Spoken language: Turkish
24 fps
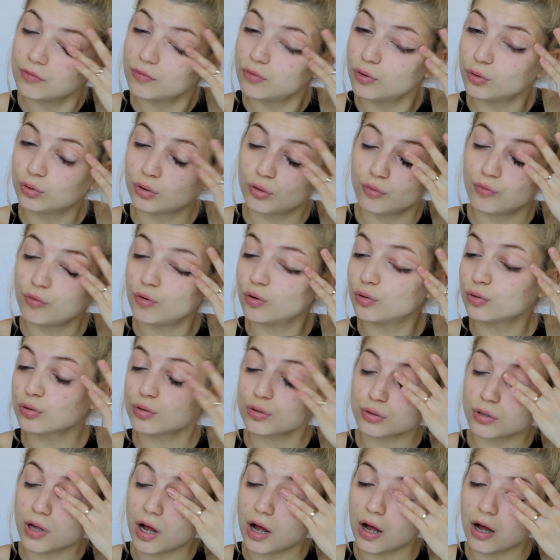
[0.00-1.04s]
Fotofokus
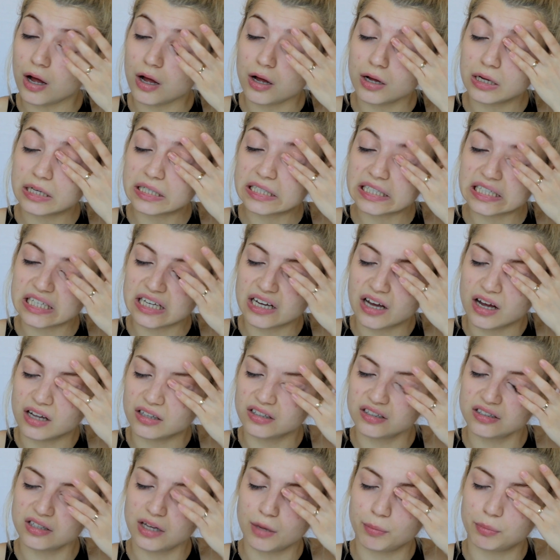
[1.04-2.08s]
daha
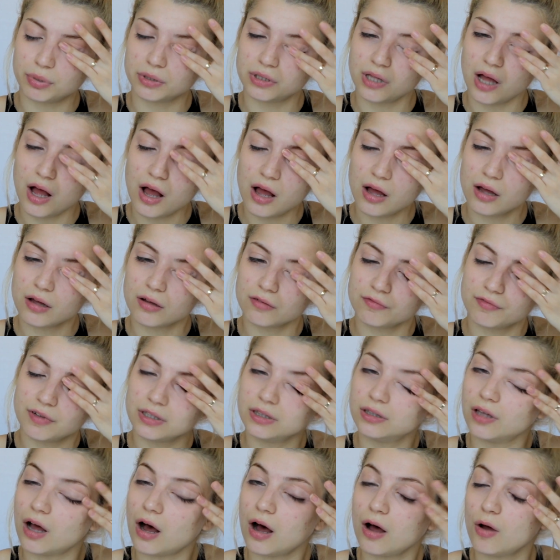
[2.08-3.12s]
kalın yapıda
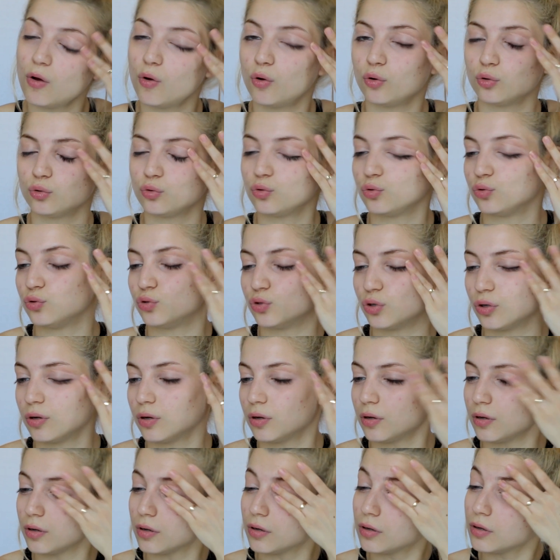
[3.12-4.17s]
ve daha örtücü
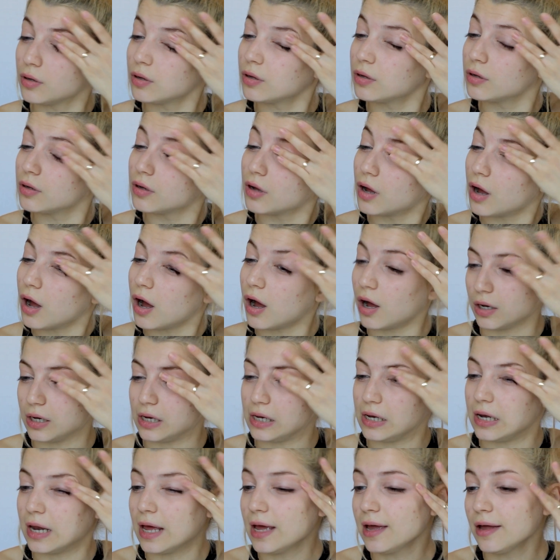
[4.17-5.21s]

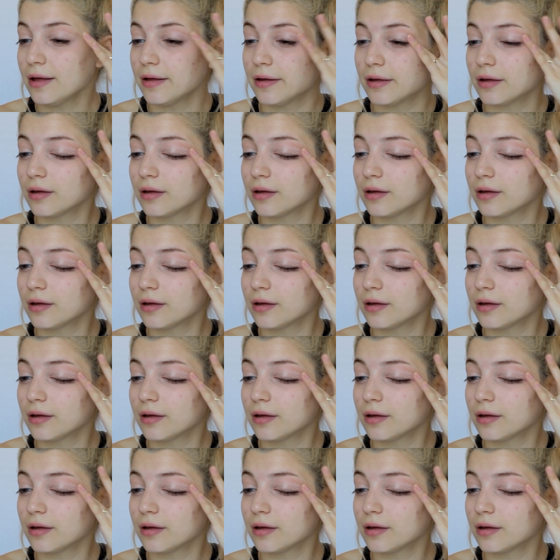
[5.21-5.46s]
haliyle.